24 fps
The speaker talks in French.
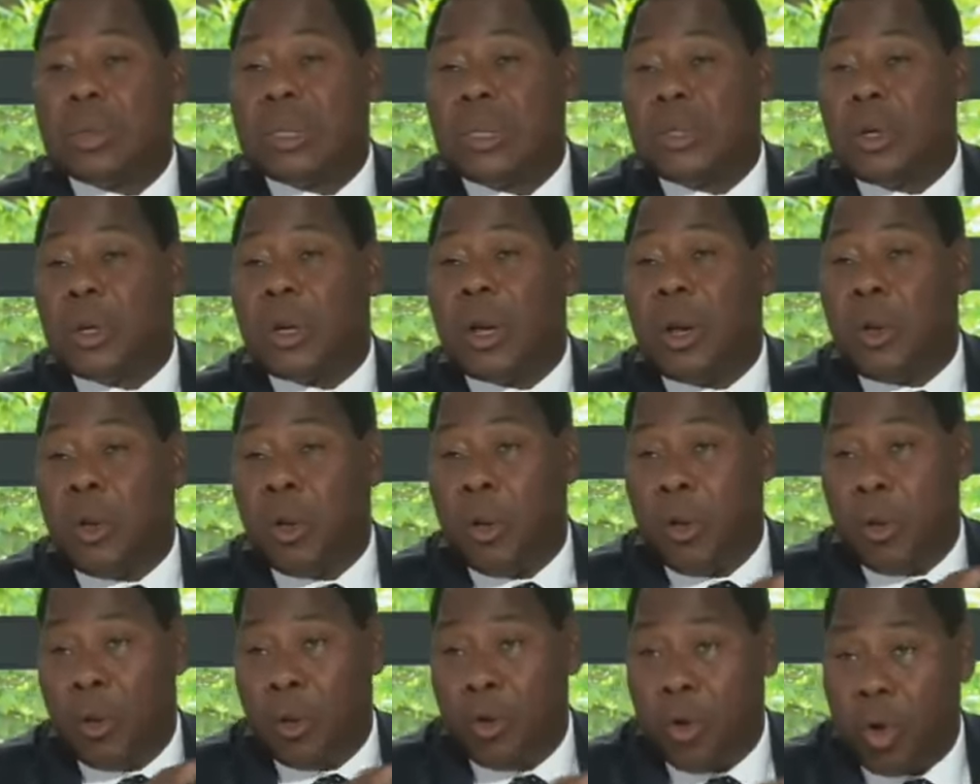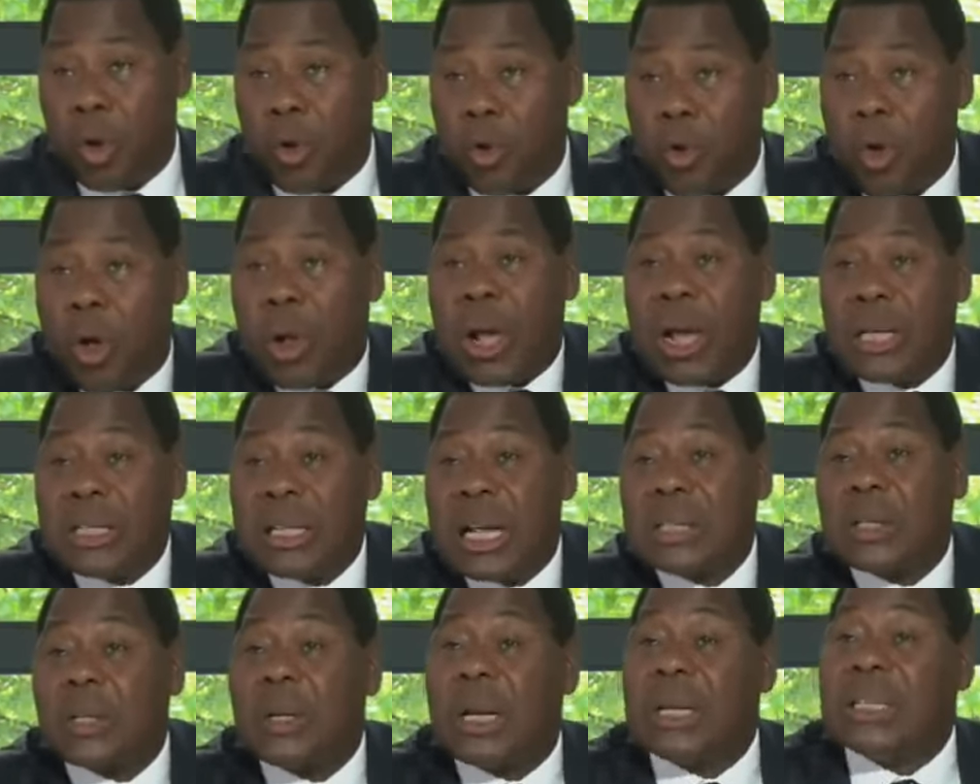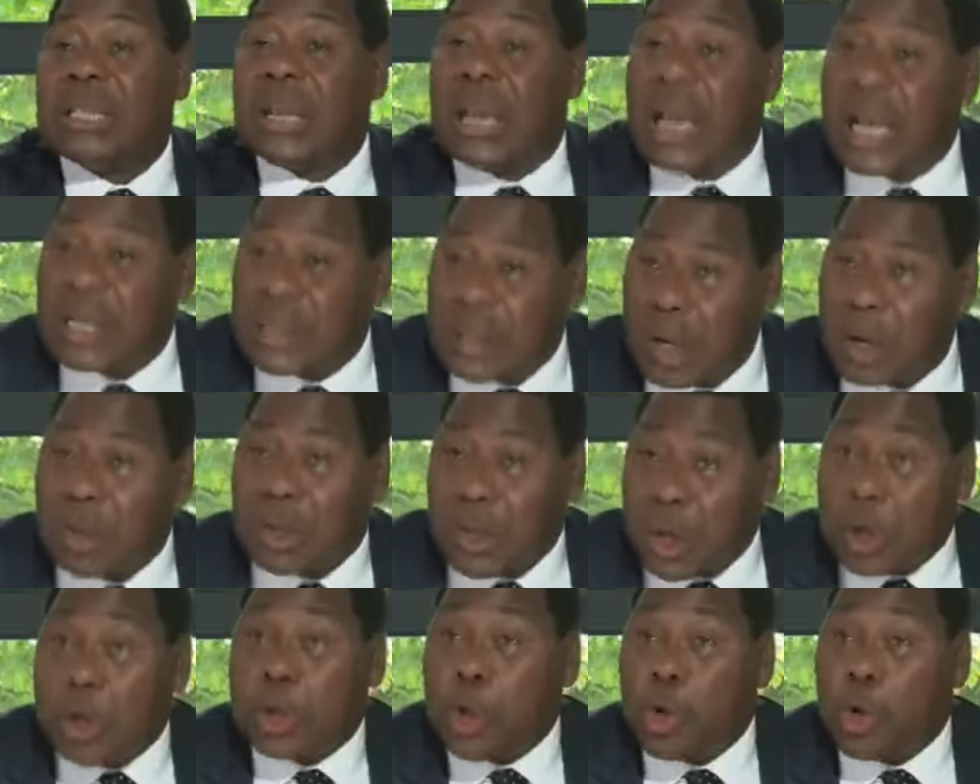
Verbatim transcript: disons, de, l'organisation des élections, ce que